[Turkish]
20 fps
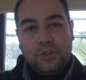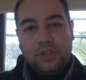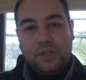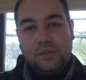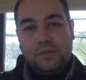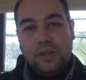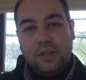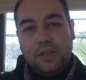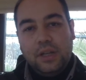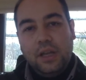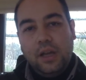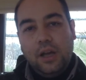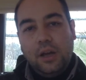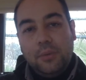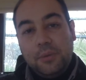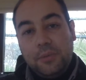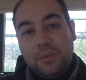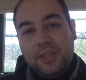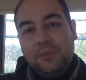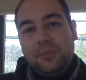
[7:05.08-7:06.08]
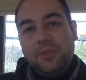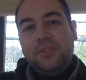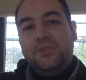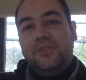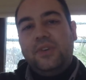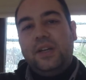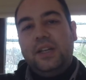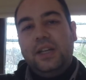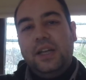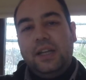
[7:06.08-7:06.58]
şeyi var. Ama bir
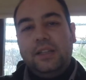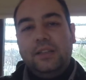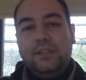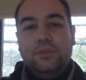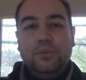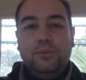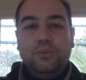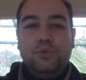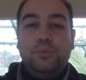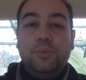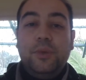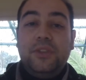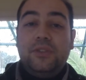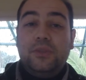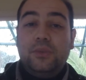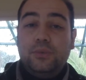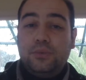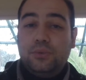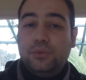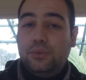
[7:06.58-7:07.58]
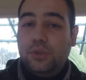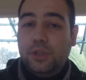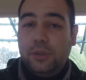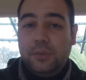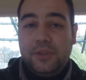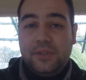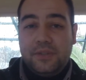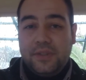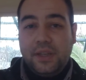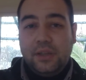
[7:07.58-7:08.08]
limit var. Yani 3 metre uzunluğunda
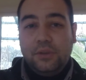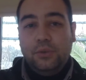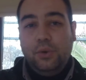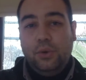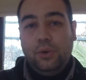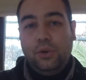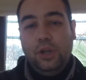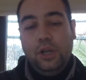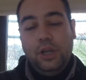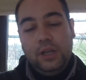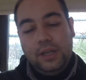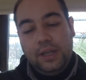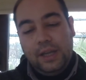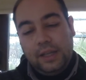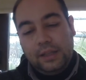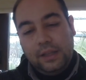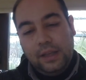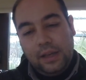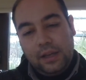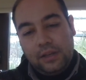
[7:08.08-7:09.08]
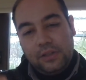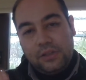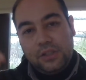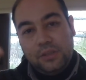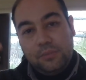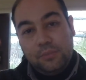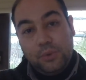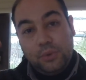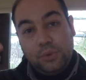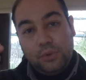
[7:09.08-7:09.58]
bir insan yok. Yani her
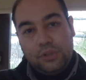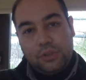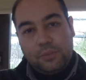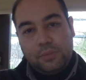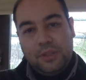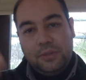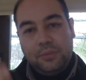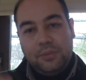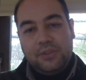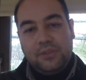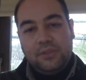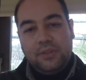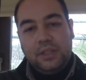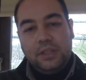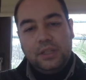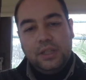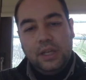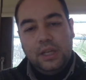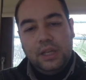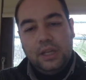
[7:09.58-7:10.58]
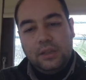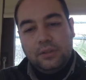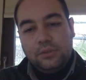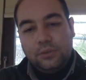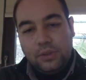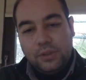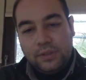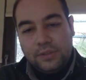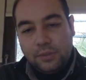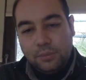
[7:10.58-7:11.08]
şeyin biyolojik bir limiti var.
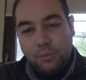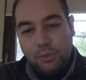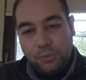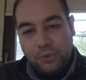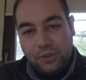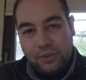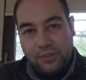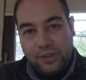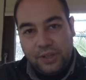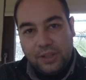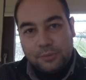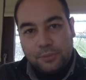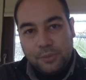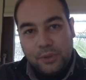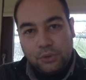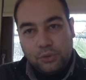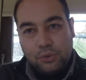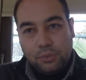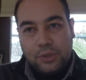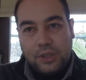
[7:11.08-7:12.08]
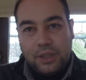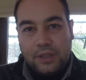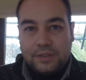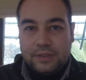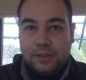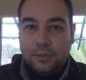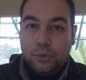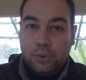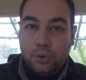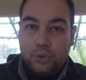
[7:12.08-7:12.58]
Dolayısıyla bu referans mektubu da
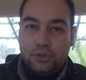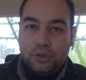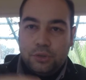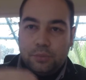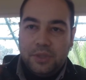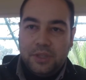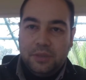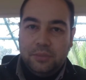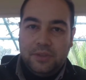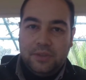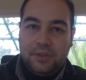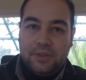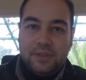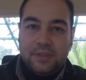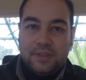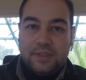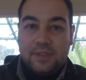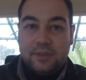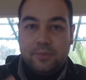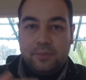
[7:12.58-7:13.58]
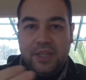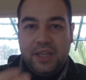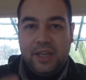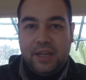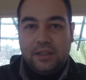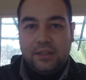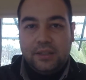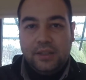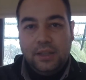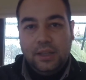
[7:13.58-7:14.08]
aslında biyolojik bir limittir. Sizi bir
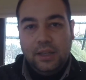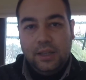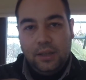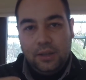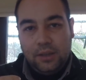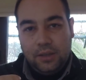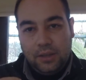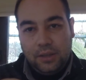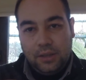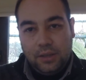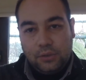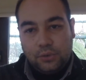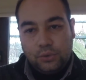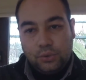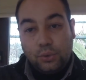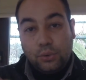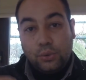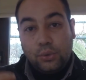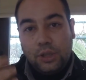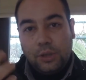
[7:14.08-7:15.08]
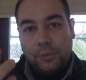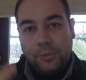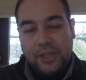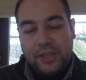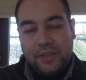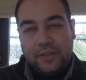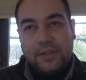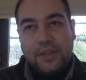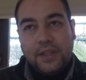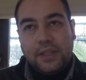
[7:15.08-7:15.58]
yerde e,
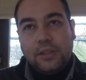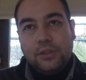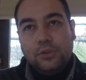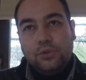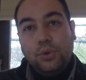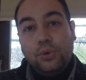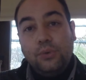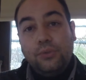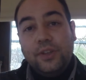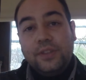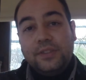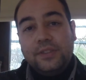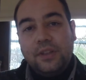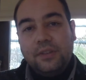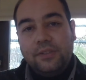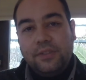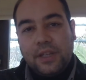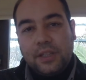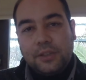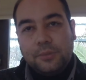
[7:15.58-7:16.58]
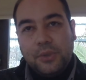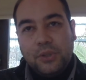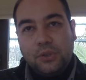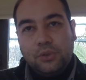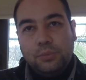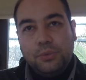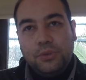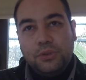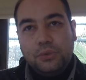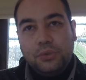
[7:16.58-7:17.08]
sorgulamaya iter. Çok fazla referans
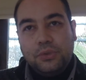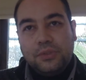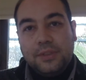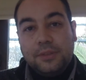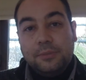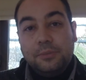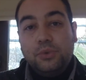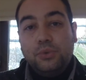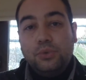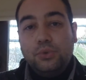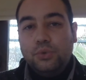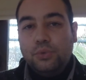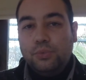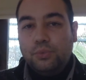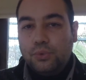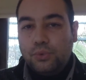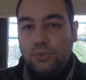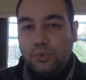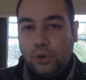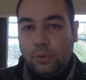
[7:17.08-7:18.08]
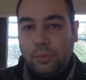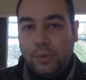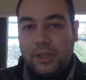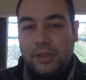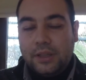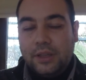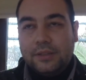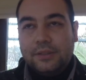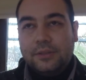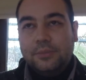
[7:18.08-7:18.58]
mektubu istiyorsanız bir düşünüp
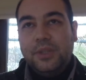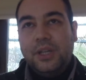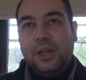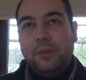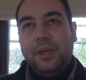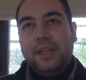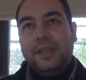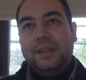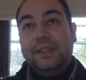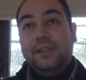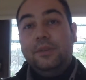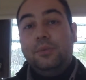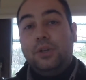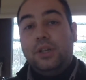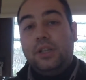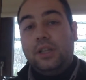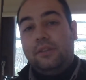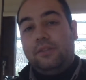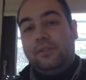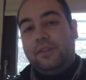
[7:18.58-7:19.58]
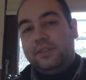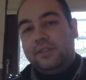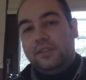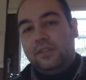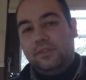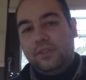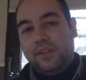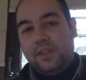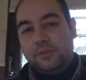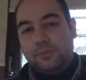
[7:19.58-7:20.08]
sormak lazım. Ya ben niye bu kadar fazla
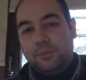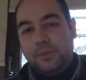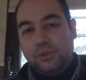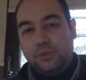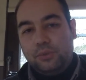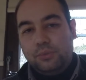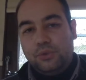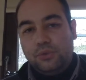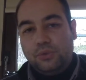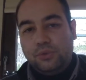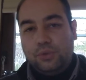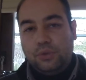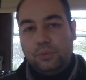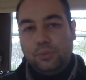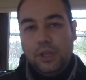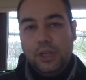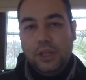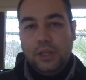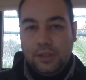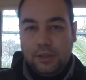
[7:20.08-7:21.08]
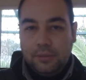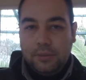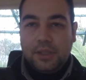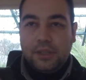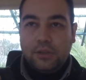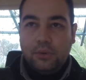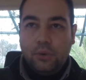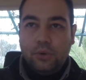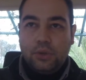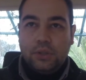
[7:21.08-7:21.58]
referans mektubu istiyorum?
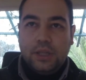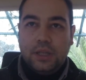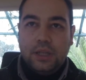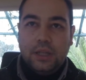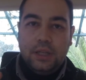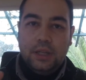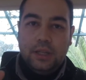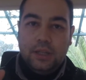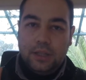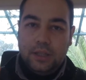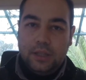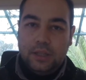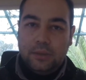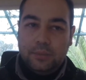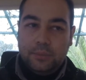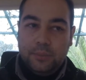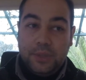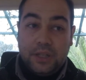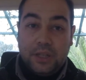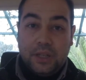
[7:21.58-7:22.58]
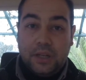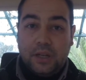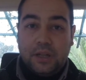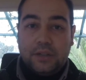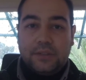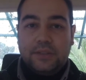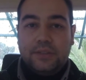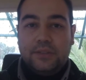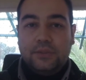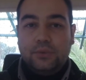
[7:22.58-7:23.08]
Demek ki orada e, bir
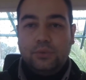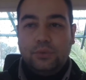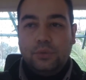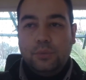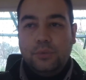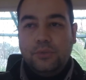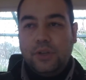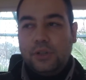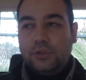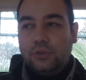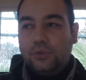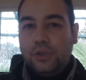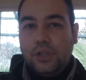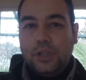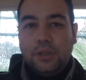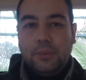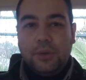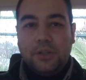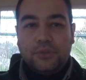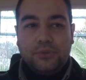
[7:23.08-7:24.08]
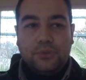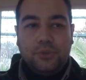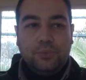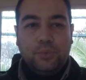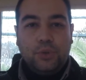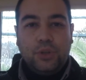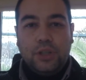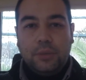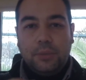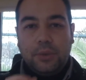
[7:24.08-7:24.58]
kararsızlık durumu var. Şuraya da
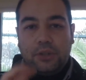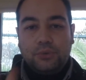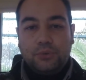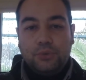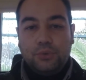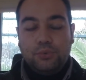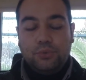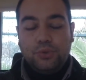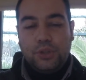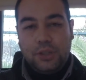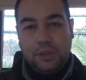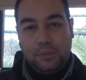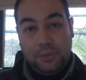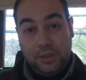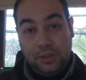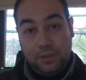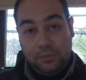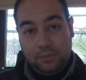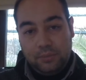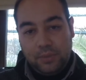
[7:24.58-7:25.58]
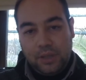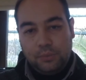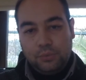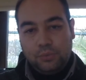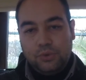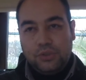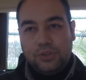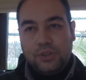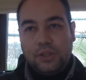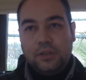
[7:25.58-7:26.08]
başvurayım, buraya da başvurayım, şuraya da bir
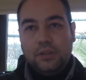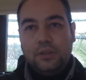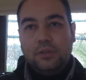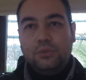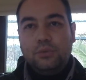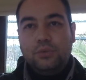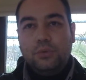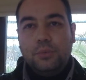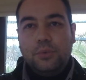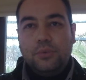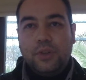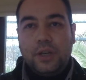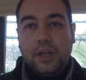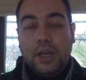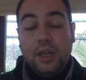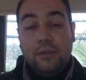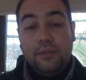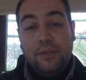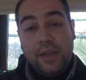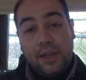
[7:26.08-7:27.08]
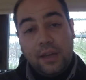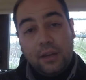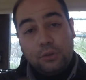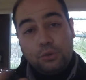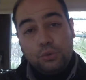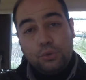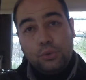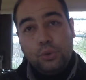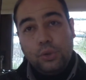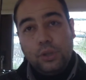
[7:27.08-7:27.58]
maymun iştahlılık durumu var. Veya
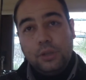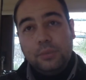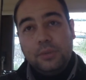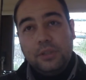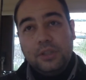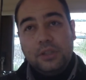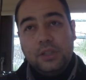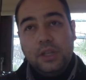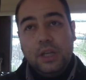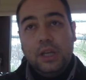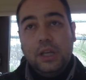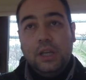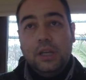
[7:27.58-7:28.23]
şu da olabilir